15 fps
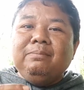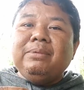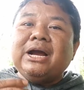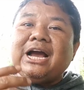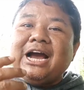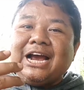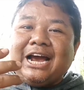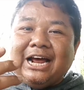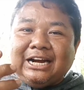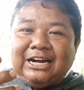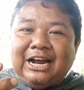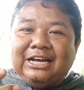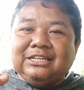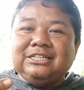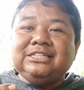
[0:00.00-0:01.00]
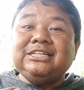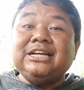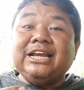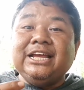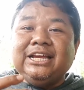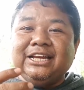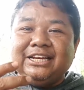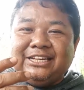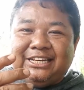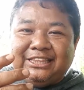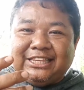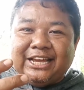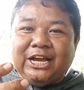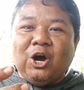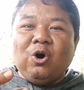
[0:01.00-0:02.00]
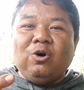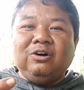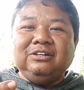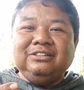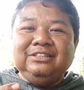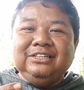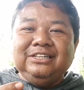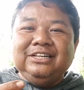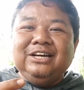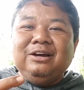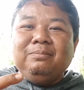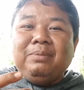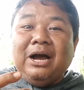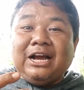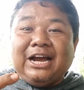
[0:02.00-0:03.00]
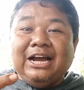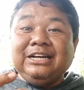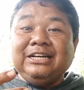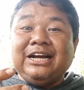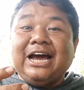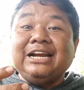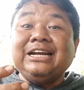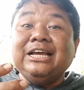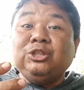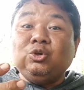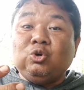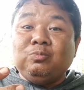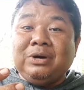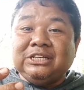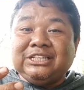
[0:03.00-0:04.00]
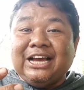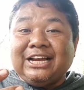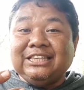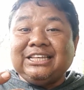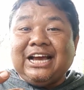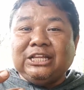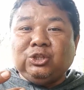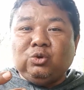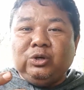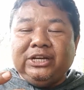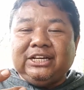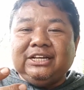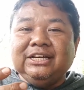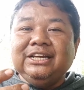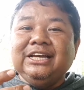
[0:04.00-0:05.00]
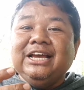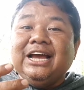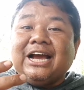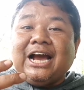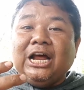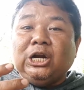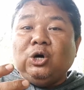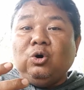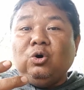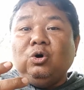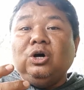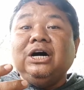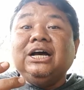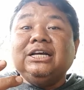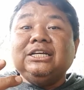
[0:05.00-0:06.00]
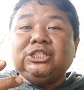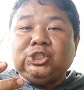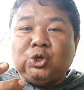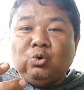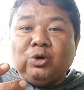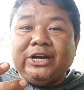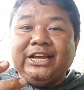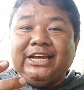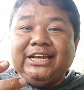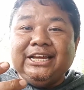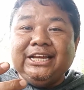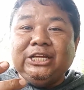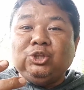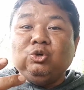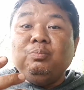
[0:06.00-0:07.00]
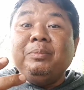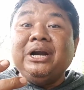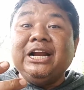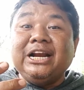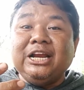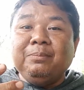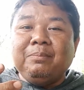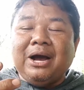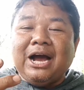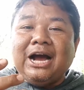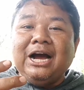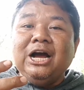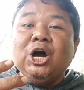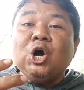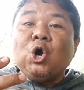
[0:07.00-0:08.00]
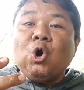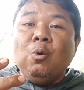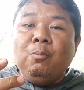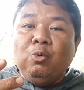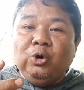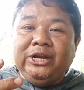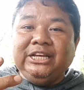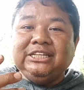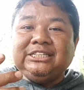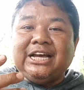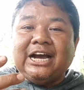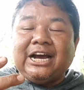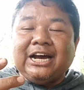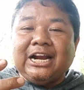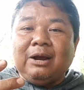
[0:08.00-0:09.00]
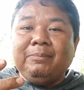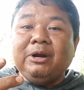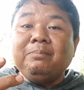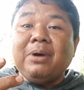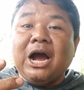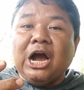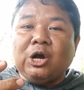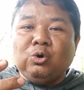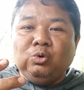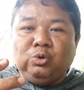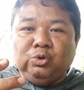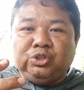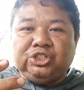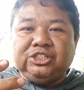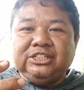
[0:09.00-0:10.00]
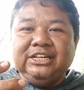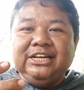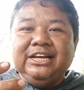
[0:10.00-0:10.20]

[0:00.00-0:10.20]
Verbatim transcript: Maka karena sering ditengok, bahkan karena itu rumah sakit Katolik, kalau sore itu menerima komuni sakramen Maha Kudus